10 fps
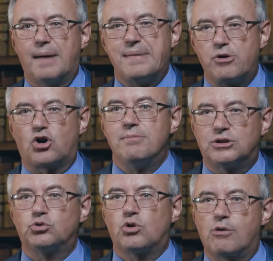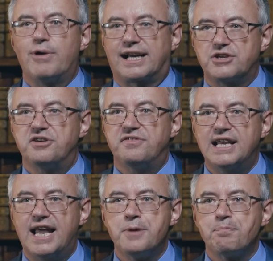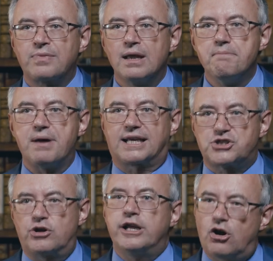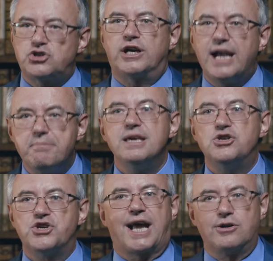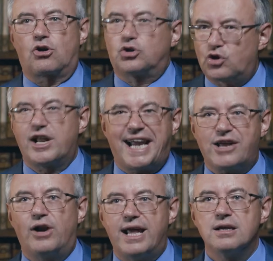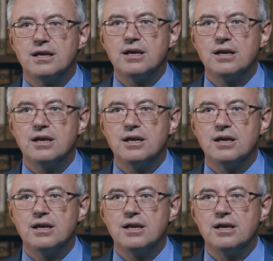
Abbiamo combattuto una guerra civile perché sono i nostri nemici che hanno rotto le regole.